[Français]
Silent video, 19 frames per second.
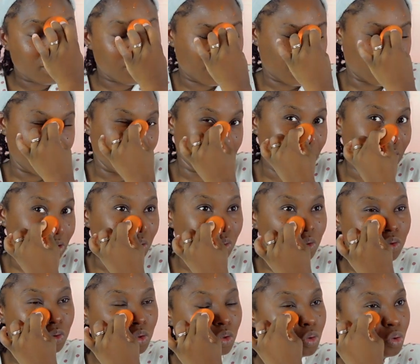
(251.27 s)
créatrice de
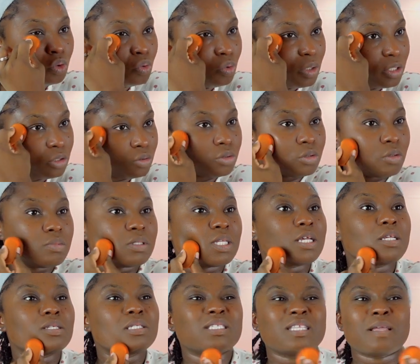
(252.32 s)
contenu ou les choses comme
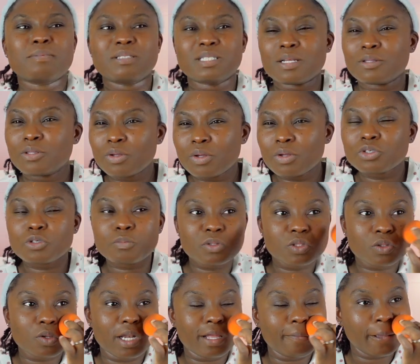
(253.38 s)
ça, Snapchatter, je pense
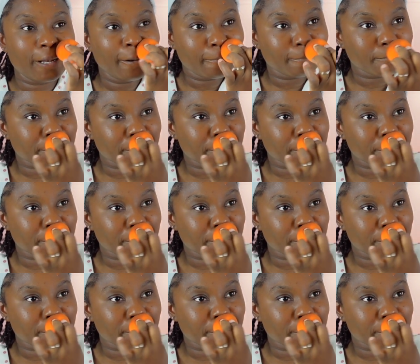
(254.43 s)
qu'on appelle.